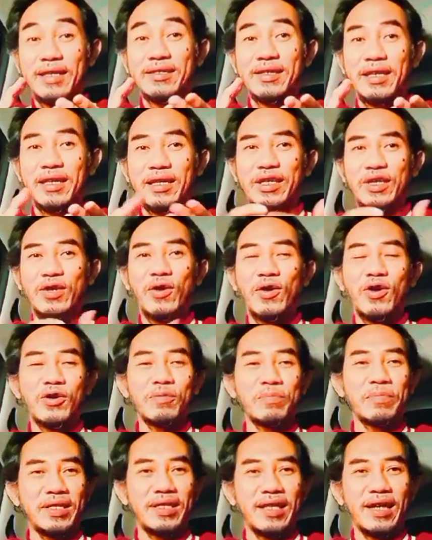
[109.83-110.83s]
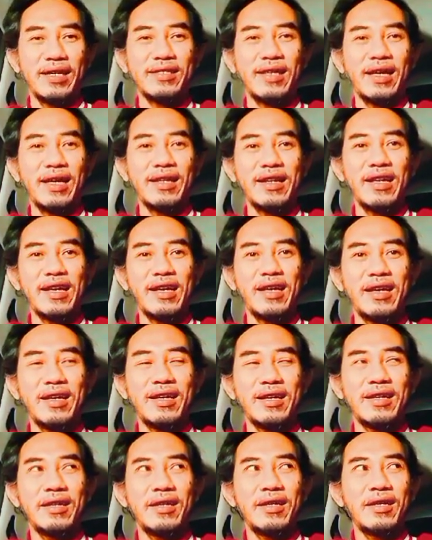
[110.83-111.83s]
senior
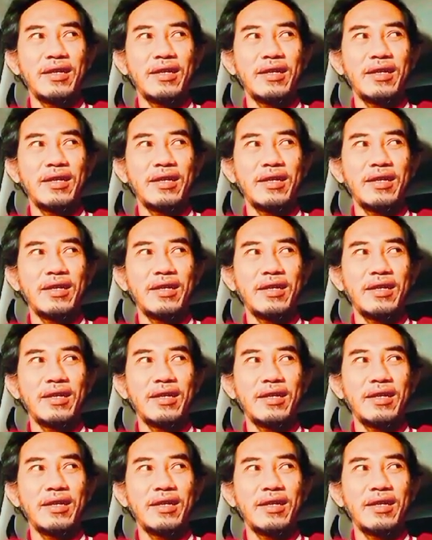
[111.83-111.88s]
bijaksana